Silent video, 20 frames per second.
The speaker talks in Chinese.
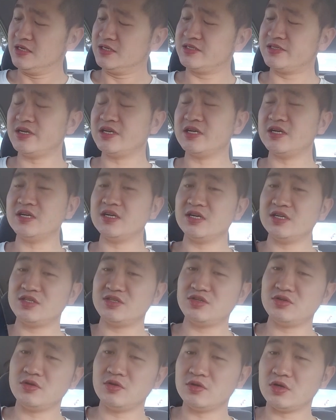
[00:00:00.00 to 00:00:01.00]
这个
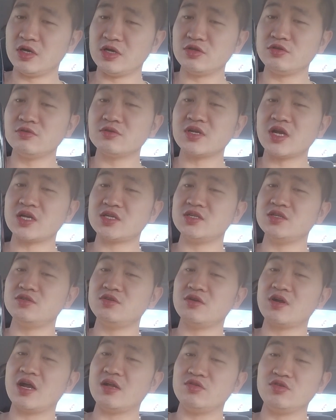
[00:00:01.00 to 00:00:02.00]
就黑松沙士
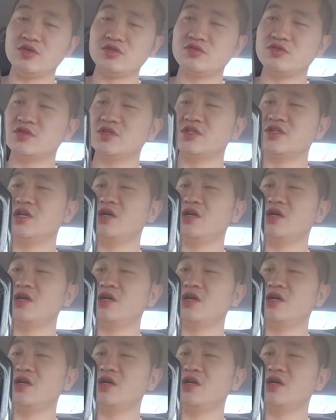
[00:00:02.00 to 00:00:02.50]
就感觉就是